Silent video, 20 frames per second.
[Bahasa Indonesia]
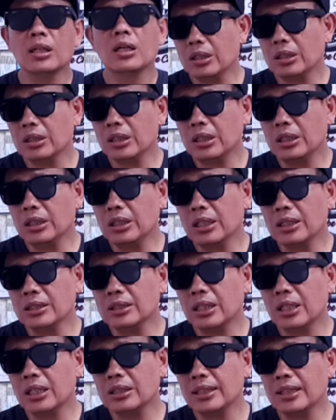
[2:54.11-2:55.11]
Jadi yang
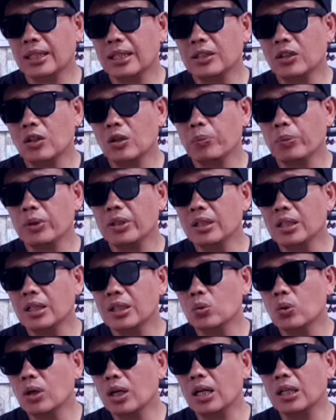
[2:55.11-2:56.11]
saya rasakan kalau final
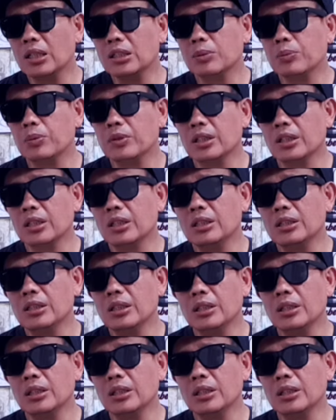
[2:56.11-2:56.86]
dua kali seperti ini